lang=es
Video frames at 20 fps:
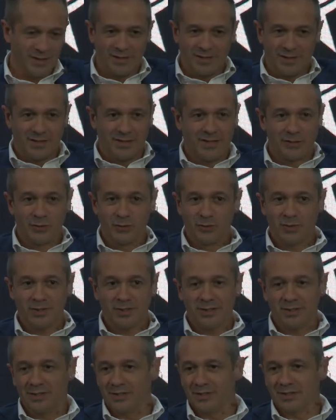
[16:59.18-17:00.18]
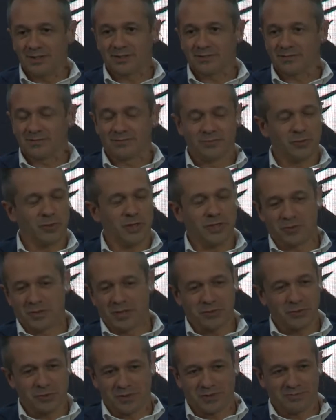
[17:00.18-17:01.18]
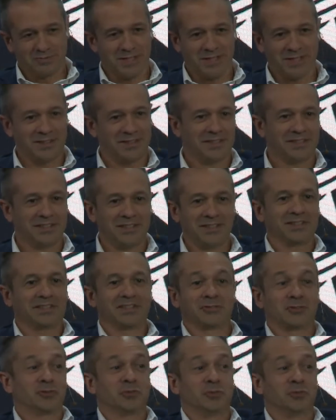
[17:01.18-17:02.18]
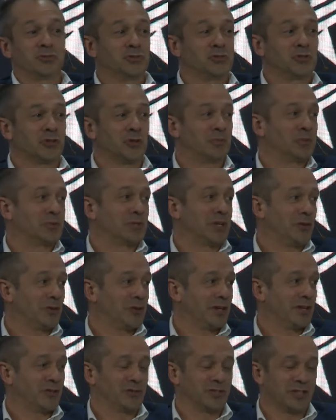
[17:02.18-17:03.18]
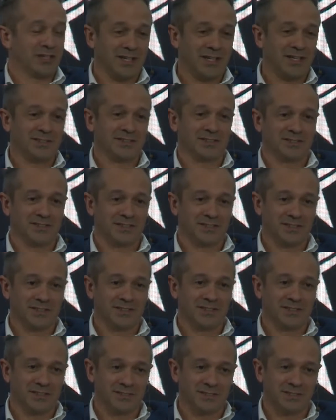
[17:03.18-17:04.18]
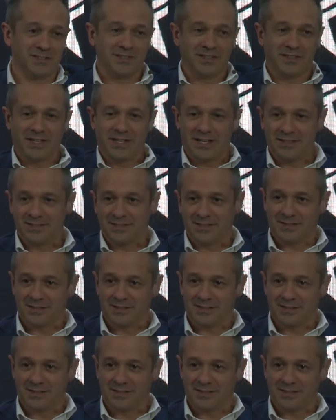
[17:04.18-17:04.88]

La nube es, no hay una nube, son un montón de computadoras conectadas entre, sí, gracias